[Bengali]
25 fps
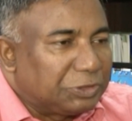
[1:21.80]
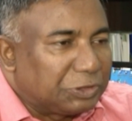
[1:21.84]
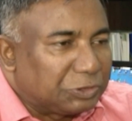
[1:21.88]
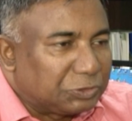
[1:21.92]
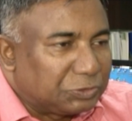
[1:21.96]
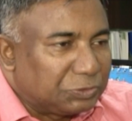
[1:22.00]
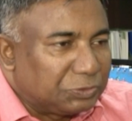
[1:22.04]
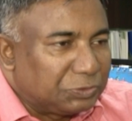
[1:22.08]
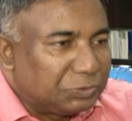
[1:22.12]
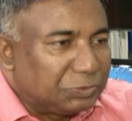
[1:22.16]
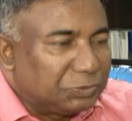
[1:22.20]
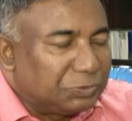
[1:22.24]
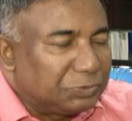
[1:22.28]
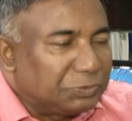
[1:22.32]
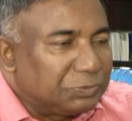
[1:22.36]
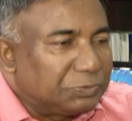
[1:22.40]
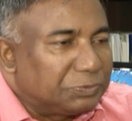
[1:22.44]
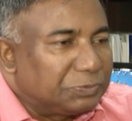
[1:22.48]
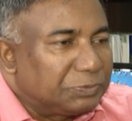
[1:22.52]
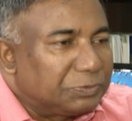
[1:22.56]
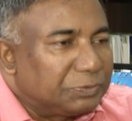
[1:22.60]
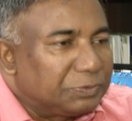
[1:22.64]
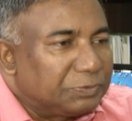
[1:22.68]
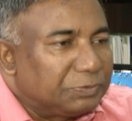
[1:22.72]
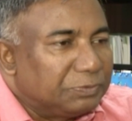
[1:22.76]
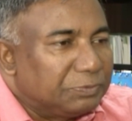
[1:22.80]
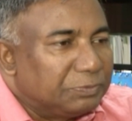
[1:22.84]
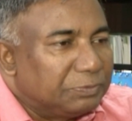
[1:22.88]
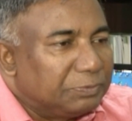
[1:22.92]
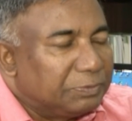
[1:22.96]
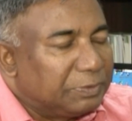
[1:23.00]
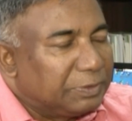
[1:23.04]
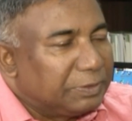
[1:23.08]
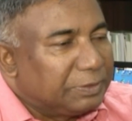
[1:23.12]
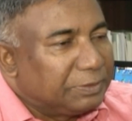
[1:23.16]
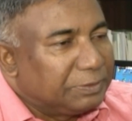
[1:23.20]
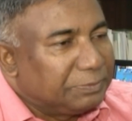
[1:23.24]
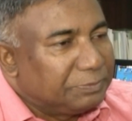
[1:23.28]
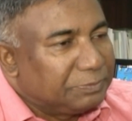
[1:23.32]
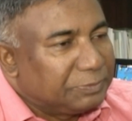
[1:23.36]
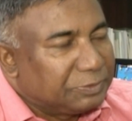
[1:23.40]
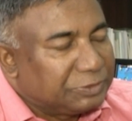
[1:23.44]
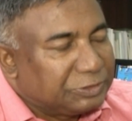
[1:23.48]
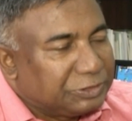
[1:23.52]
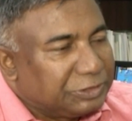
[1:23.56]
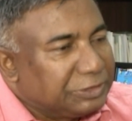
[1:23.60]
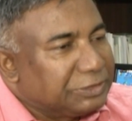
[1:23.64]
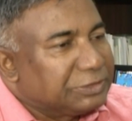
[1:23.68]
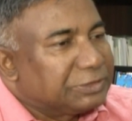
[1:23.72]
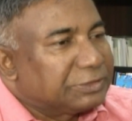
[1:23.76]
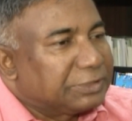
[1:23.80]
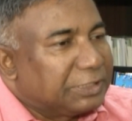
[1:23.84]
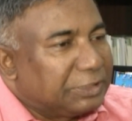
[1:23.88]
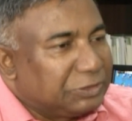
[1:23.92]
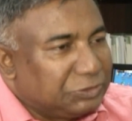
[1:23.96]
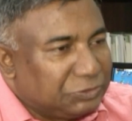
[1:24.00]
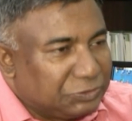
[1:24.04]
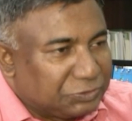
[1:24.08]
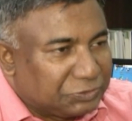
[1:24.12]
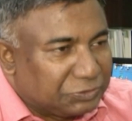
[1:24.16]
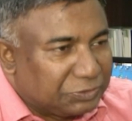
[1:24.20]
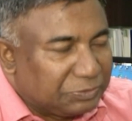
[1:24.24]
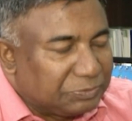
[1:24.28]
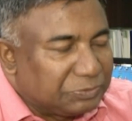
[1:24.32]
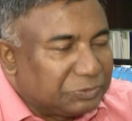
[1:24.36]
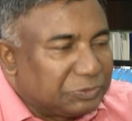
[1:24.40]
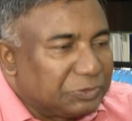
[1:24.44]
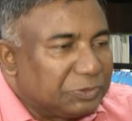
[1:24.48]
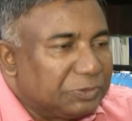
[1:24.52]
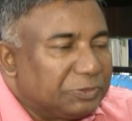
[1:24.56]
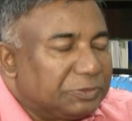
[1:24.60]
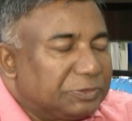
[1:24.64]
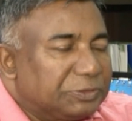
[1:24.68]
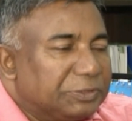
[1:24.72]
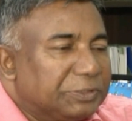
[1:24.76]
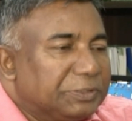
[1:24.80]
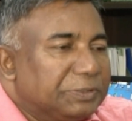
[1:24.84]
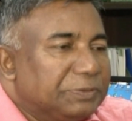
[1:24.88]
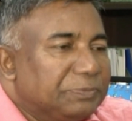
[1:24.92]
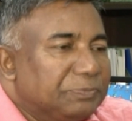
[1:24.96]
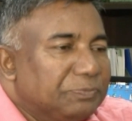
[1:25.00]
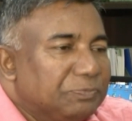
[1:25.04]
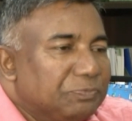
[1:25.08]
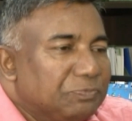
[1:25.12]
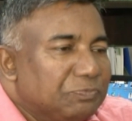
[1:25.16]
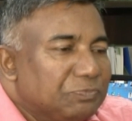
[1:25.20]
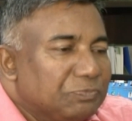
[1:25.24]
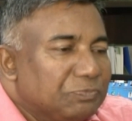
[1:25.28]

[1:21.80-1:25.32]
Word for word: রোজা শুরু শেষ কার্যক্রম চলছে